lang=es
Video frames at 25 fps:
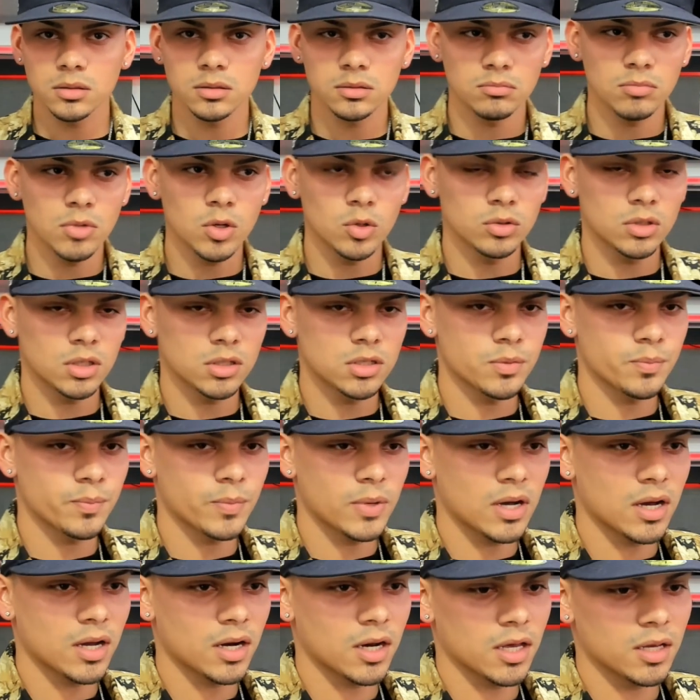Me gusta
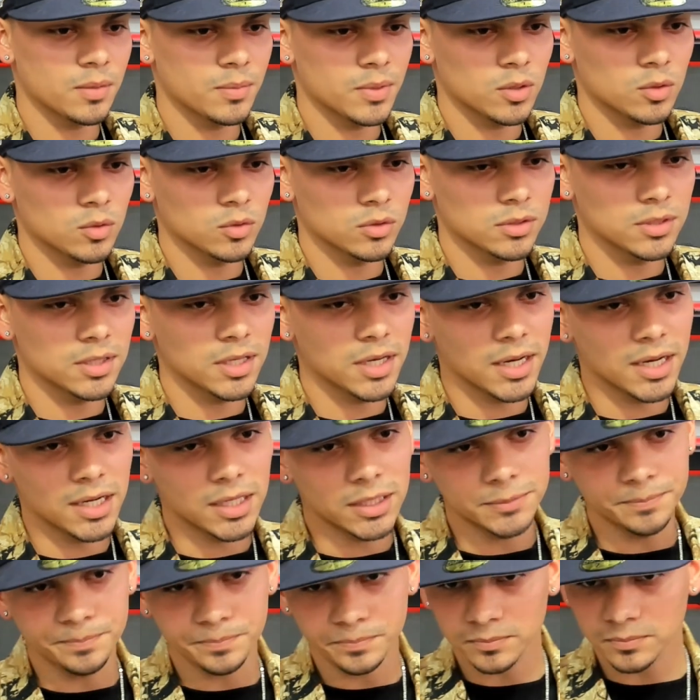Chimbala y me
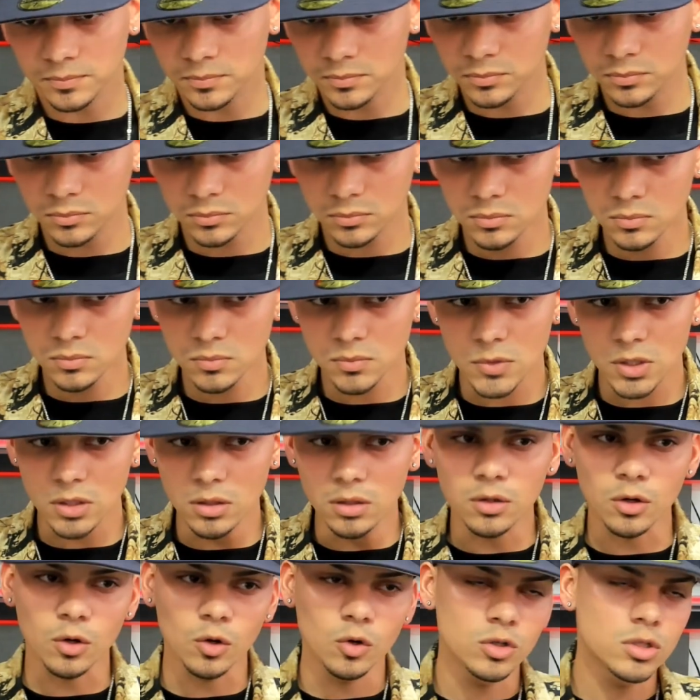gusta
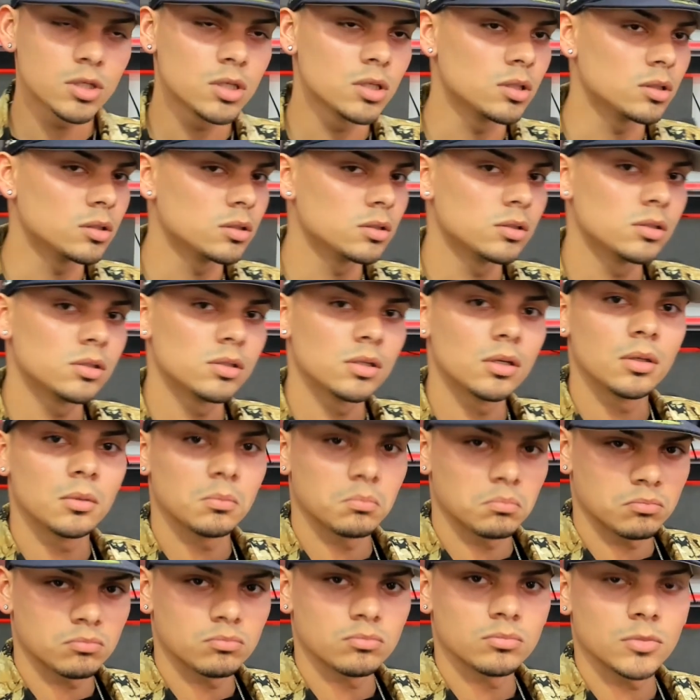Rochi
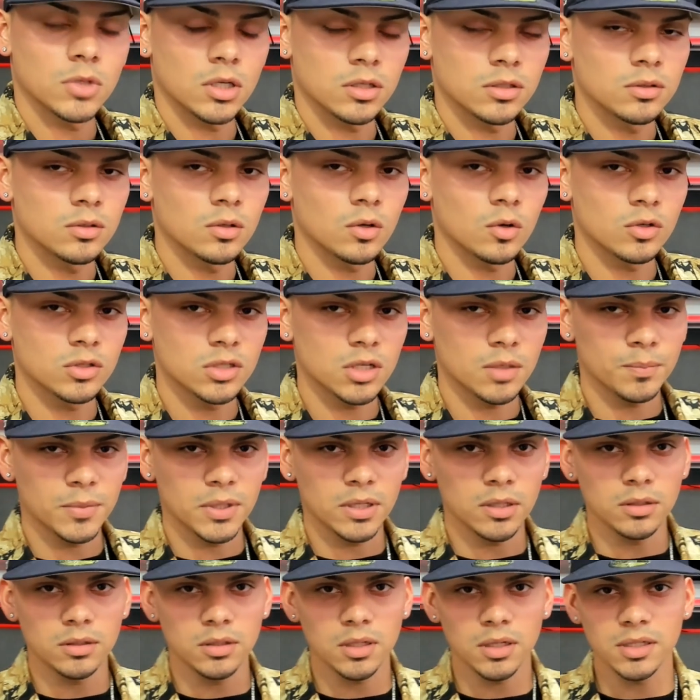haciendo
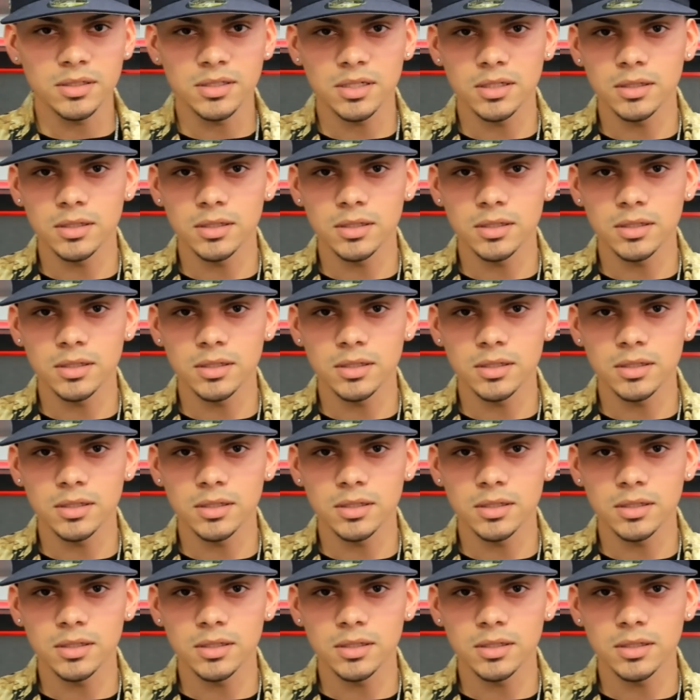Para hacer, algo